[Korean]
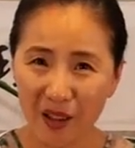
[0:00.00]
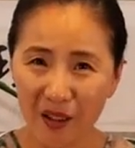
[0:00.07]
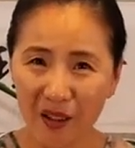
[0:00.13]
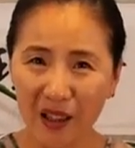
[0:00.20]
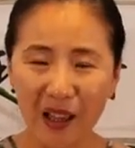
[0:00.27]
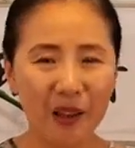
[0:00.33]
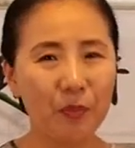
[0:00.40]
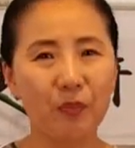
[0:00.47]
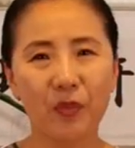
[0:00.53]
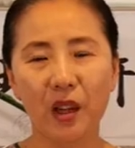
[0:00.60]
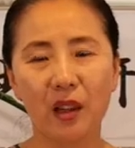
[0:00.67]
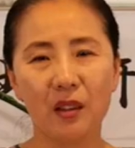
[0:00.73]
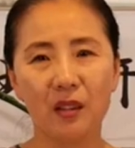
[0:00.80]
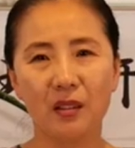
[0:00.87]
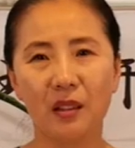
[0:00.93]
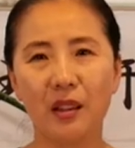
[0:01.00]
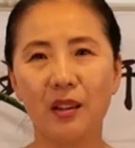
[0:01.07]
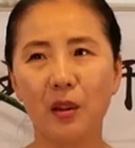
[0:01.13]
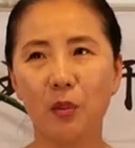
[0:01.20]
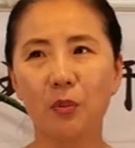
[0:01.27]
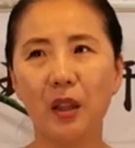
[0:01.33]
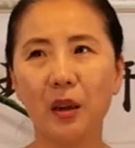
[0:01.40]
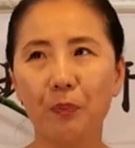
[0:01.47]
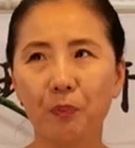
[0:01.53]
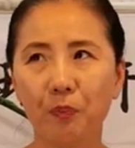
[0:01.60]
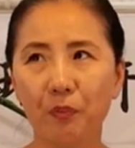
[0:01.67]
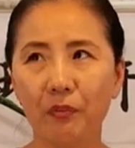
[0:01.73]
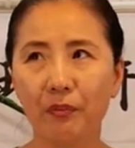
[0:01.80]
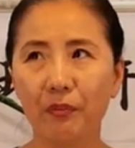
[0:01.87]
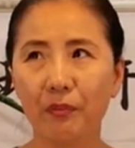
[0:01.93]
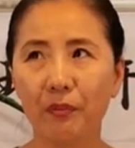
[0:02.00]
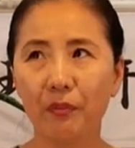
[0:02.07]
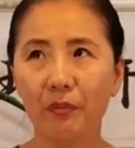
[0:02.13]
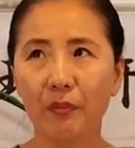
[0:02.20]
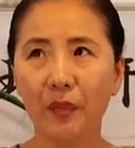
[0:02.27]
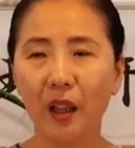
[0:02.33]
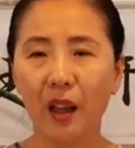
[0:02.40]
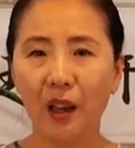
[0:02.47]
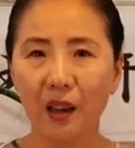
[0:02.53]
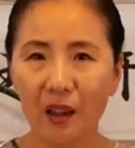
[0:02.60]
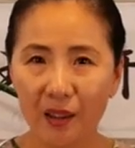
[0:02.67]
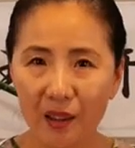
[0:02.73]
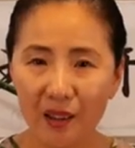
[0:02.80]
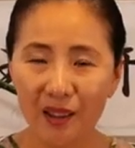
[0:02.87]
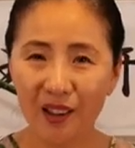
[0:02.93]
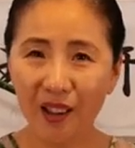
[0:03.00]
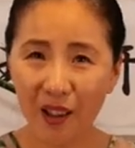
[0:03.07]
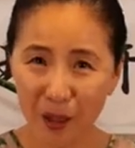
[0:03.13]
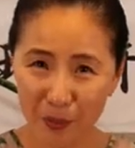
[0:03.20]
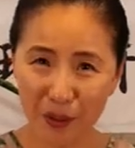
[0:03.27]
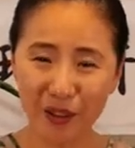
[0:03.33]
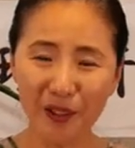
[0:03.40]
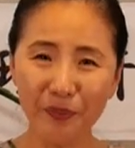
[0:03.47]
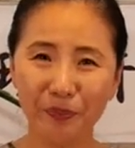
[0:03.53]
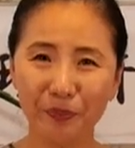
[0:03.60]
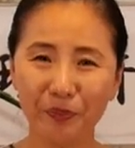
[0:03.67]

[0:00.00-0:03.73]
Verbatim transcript: 아, 아 죄송합니다. 음, 아, 여러분